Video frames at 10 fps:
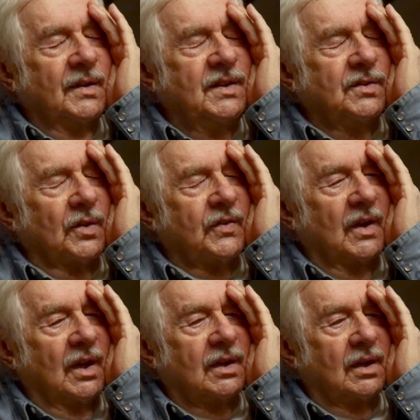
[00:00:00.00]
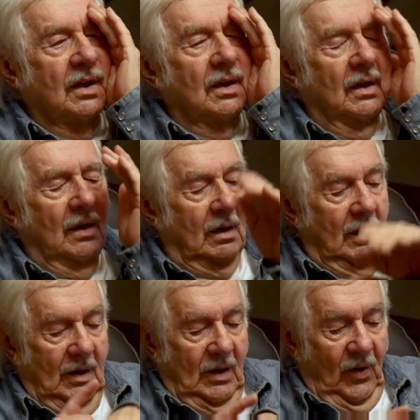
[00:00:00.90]
6h05.
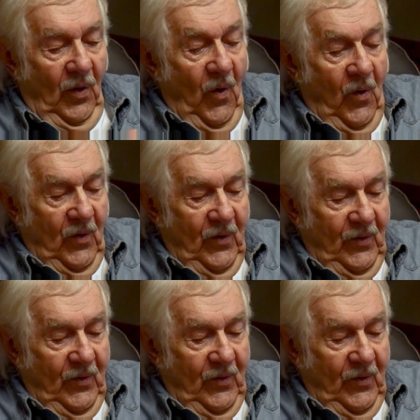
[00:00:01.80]
Oh